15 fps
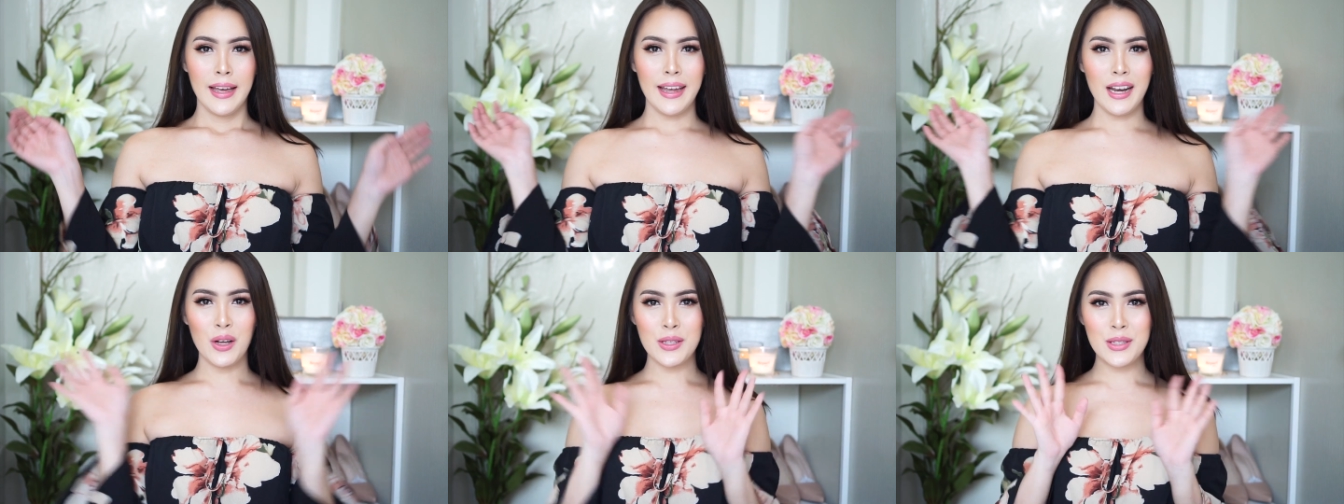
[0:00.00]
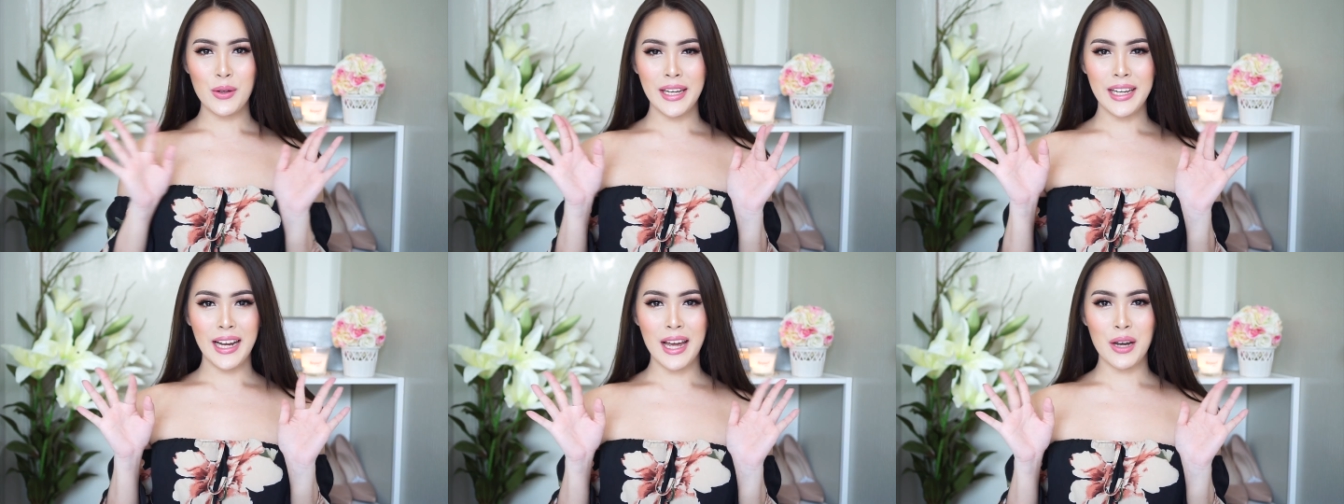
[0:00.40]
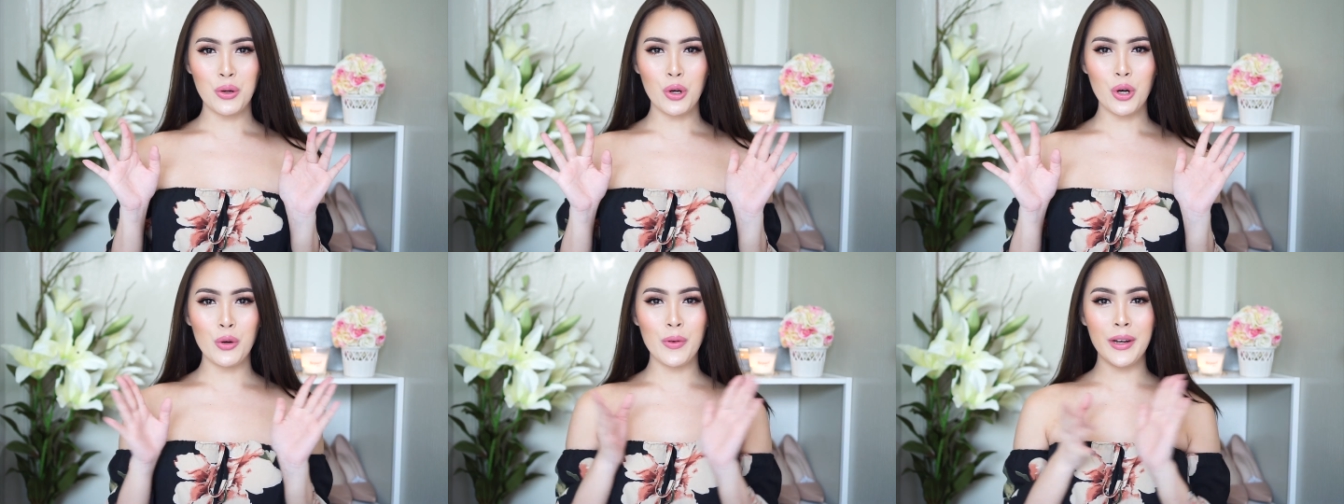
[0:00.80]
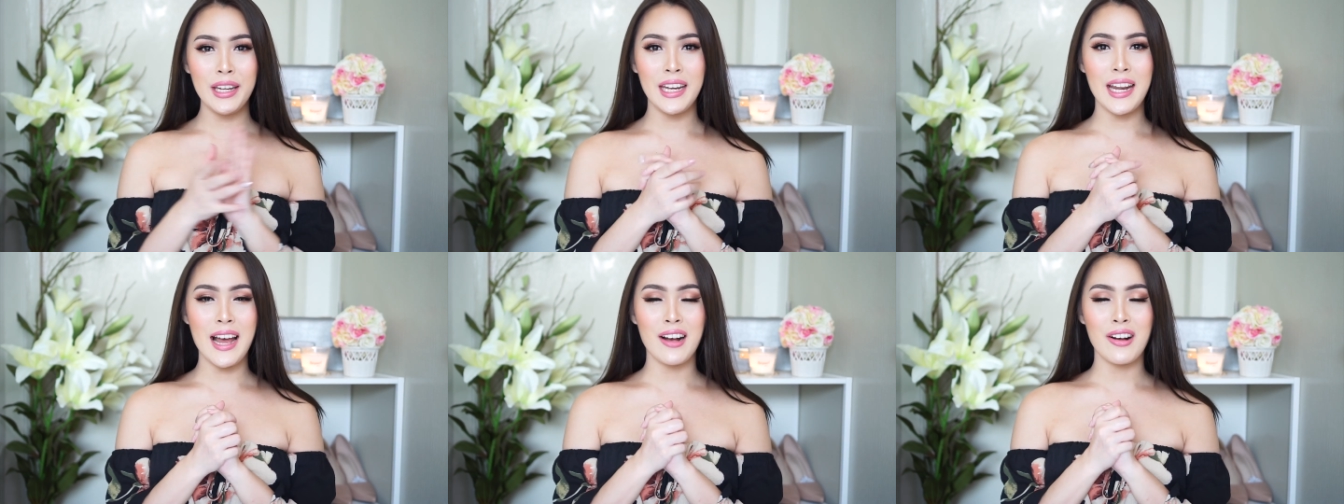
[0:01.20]
ฮัลโหล สวัสดีค่ะทุกคนวัน
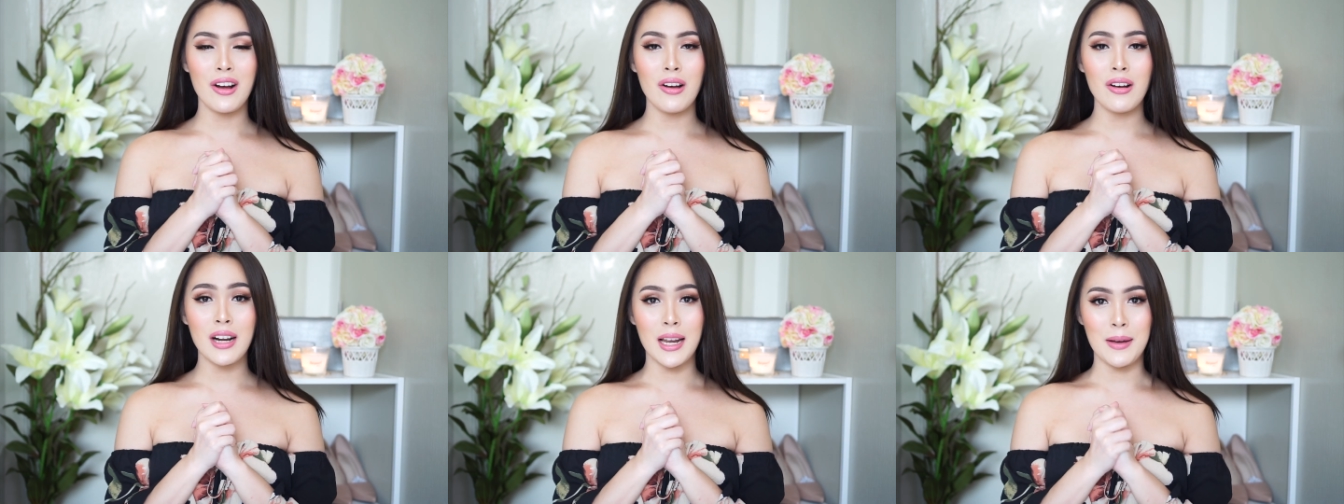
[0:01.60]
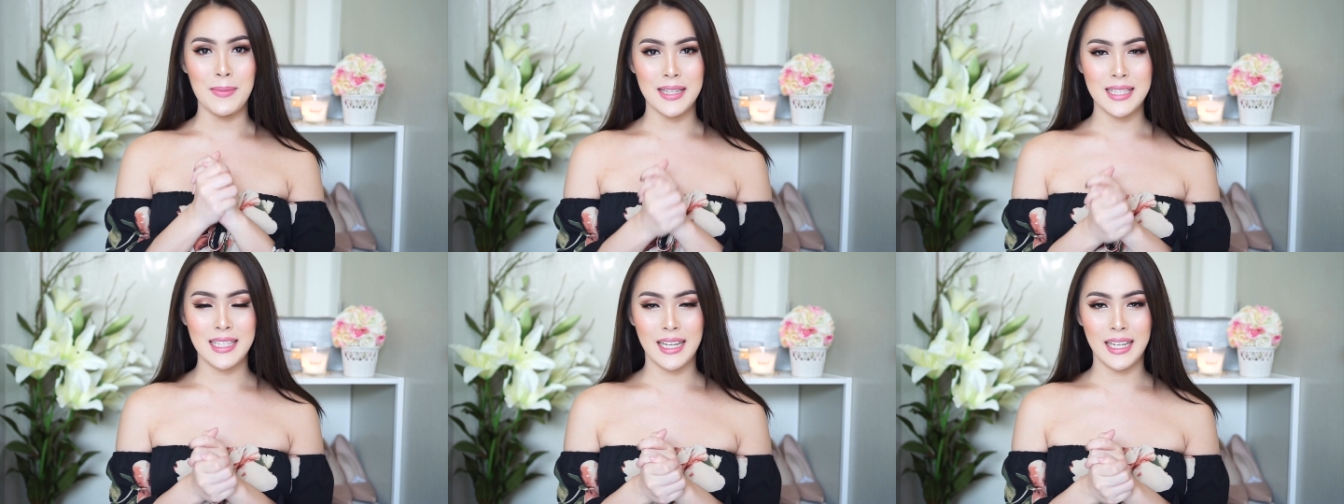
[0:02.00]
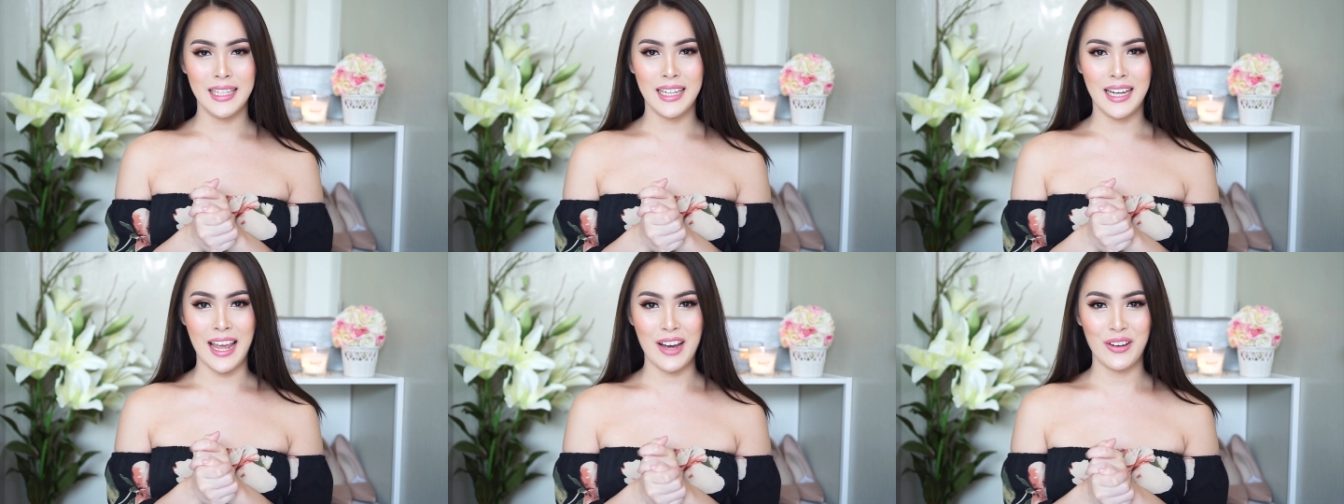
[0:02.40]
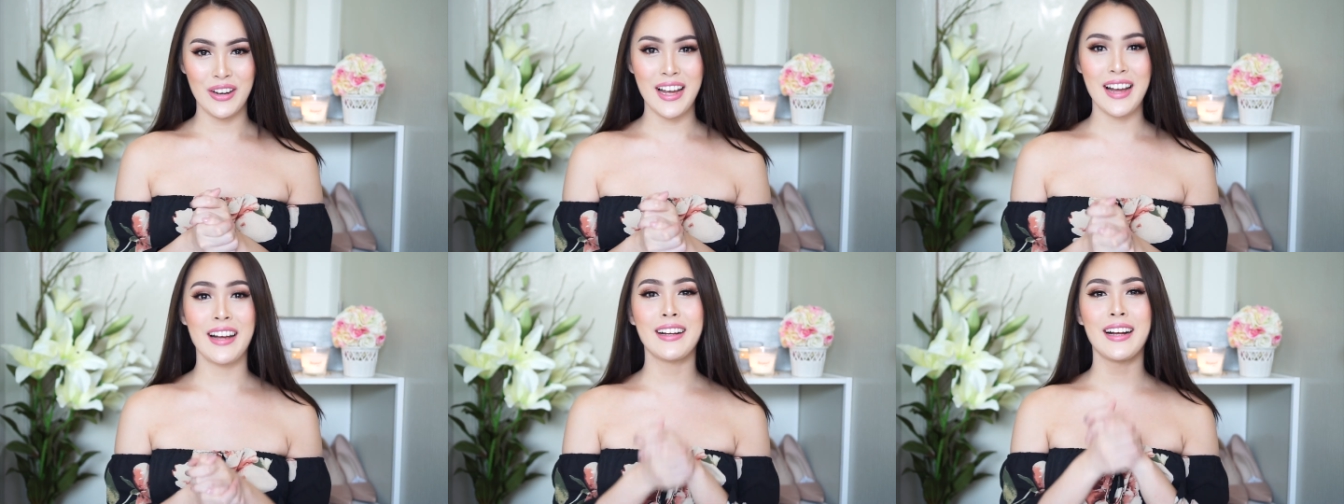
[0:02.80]
นี้นะคะก็กลับมาเจอกันอีกแล้ว
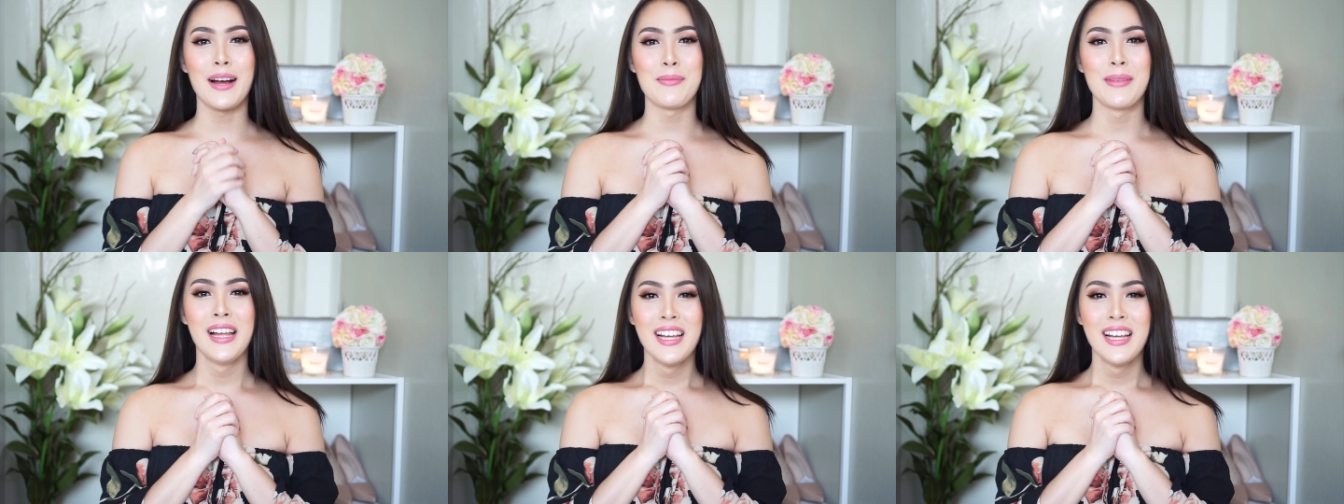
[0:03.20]
นะคะกับ